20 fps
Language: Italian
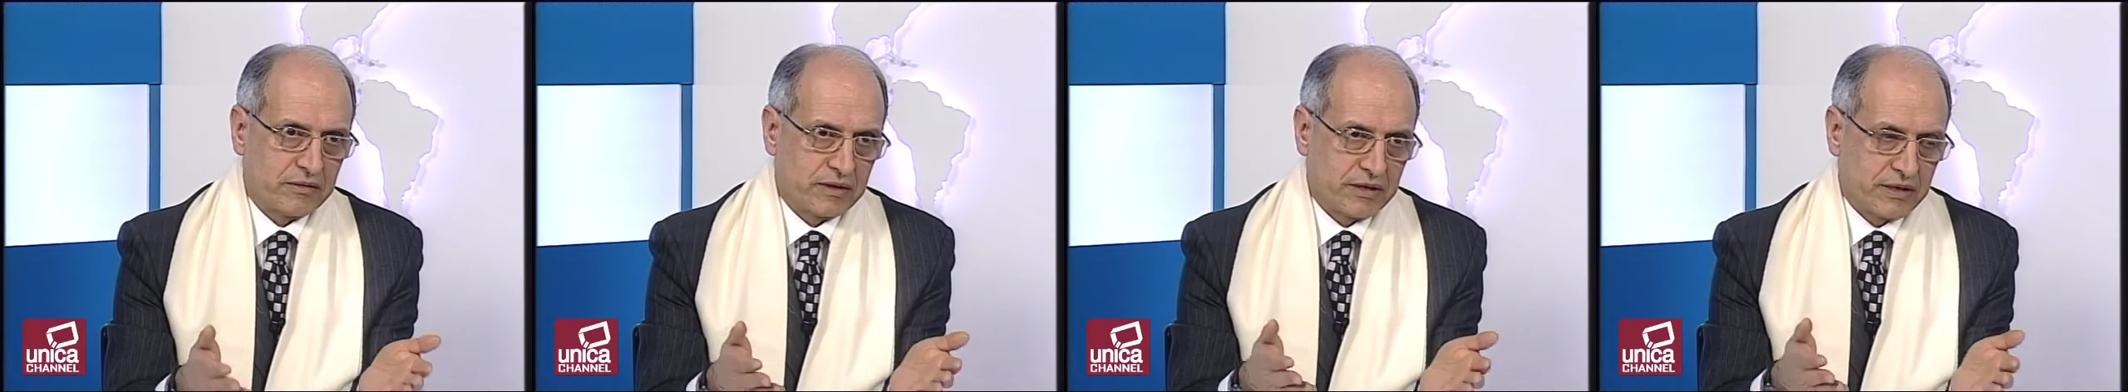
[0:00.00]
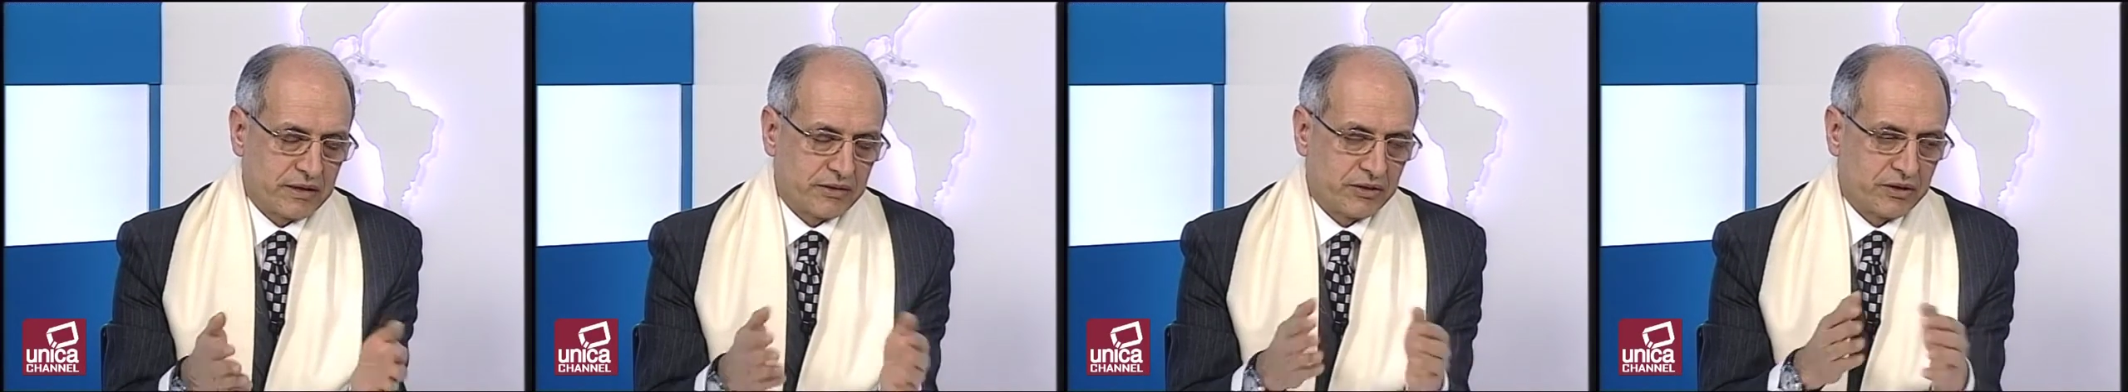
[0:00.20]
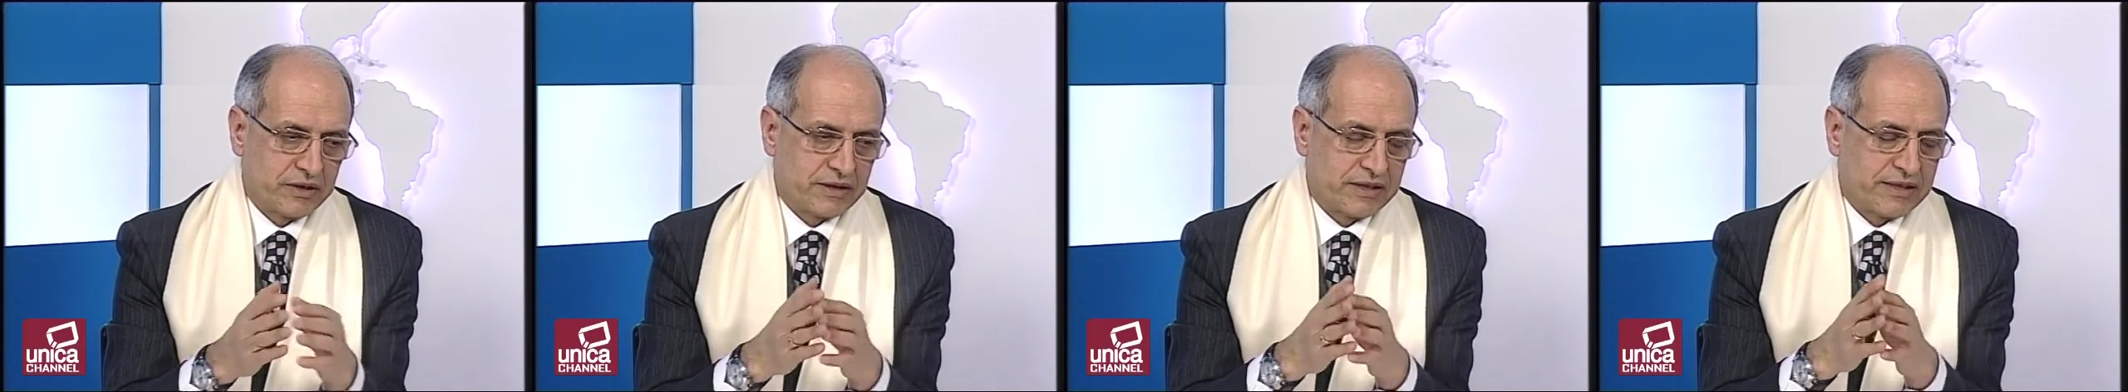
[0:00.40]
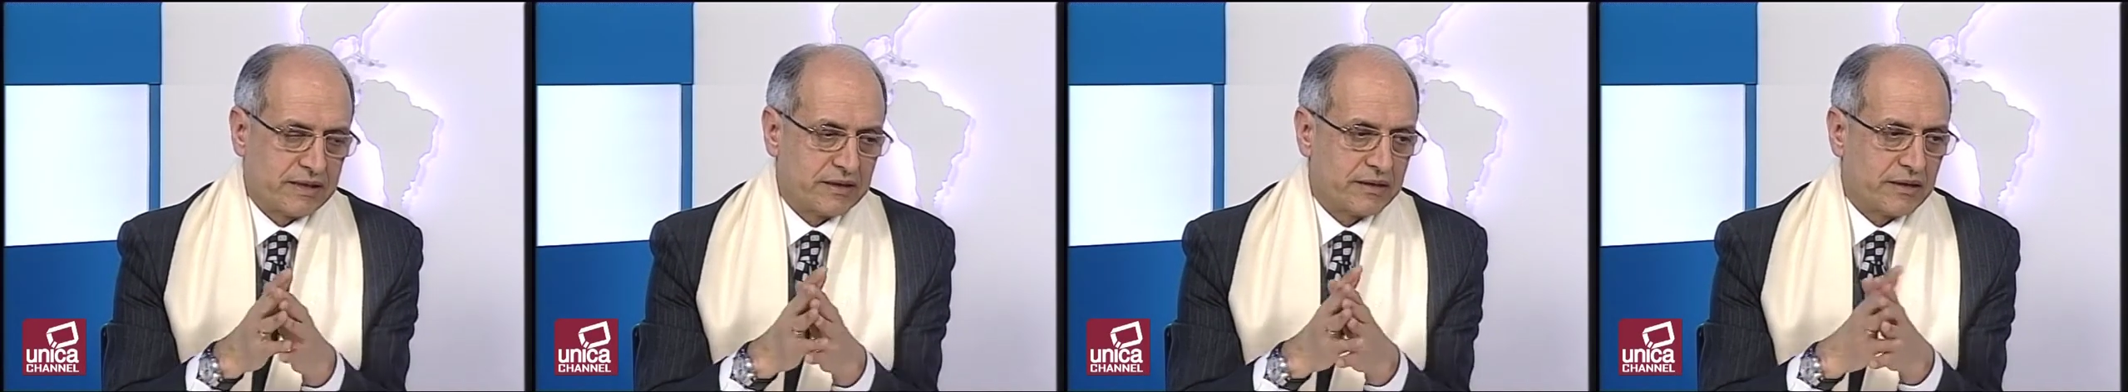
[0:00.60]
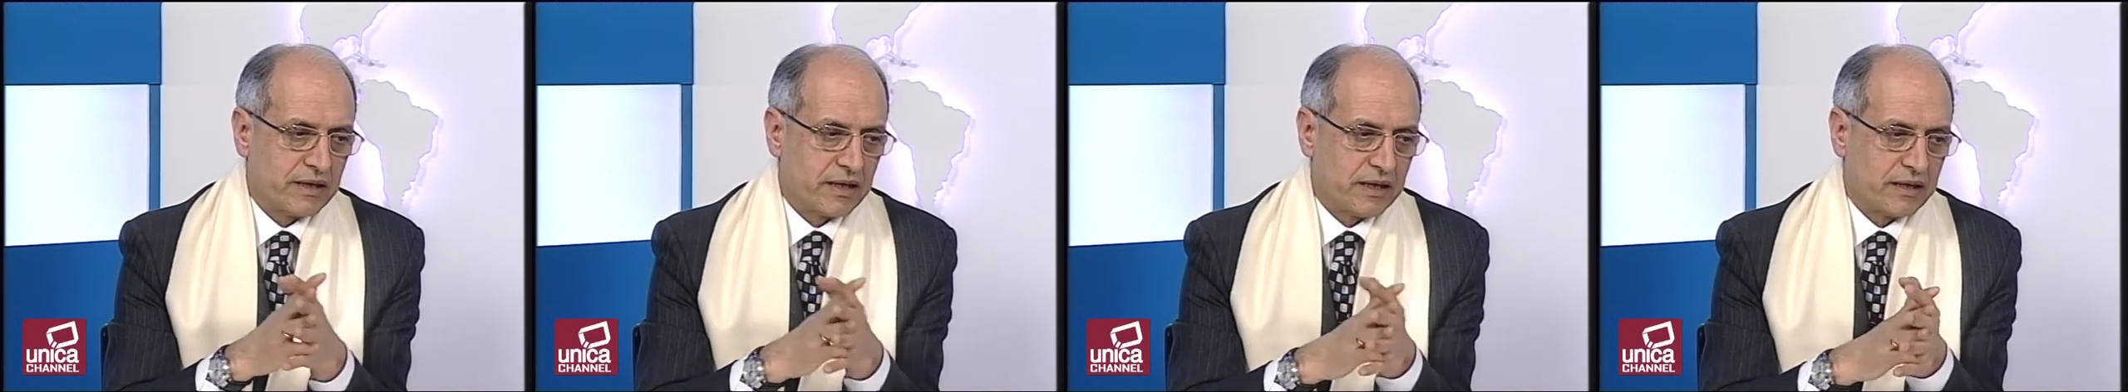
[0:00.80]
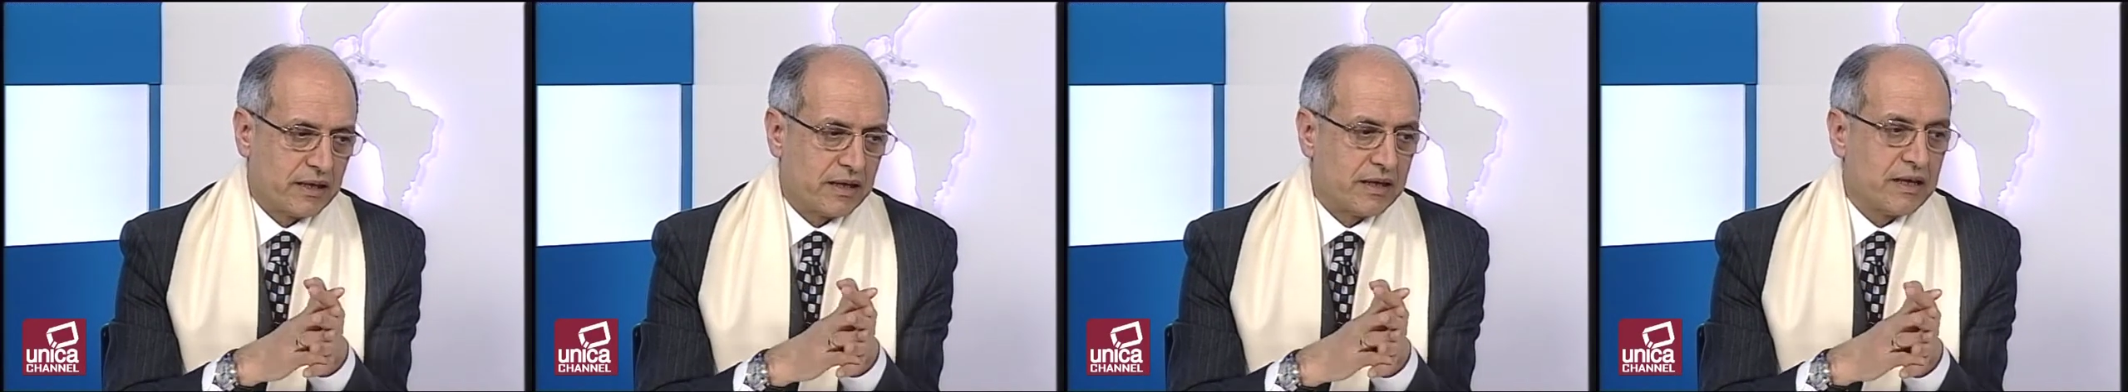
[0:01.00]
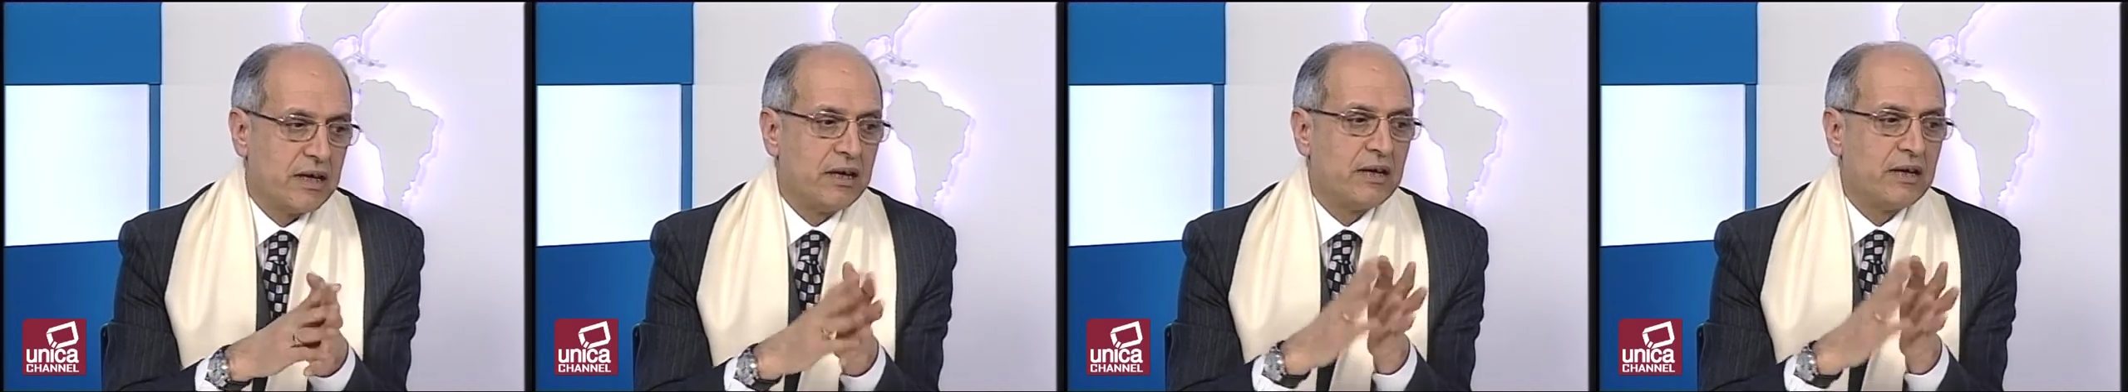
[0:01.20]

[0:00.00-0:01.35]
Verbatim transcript: una città siriana,